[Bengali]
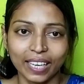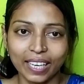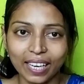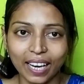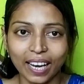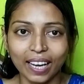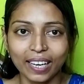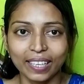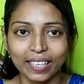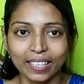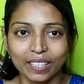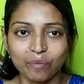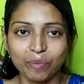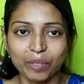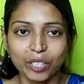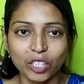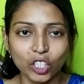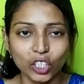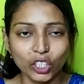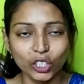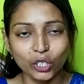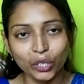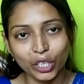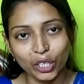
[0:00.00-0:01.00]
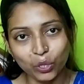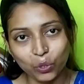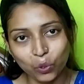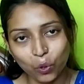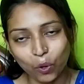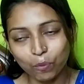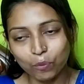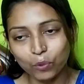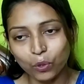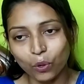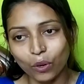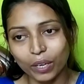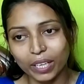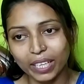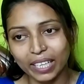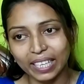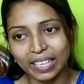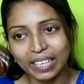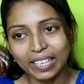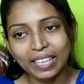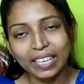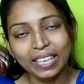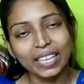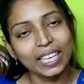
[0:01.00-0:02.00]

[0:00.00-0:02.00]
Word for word: এখানে বিশেষ করে ডোমকলে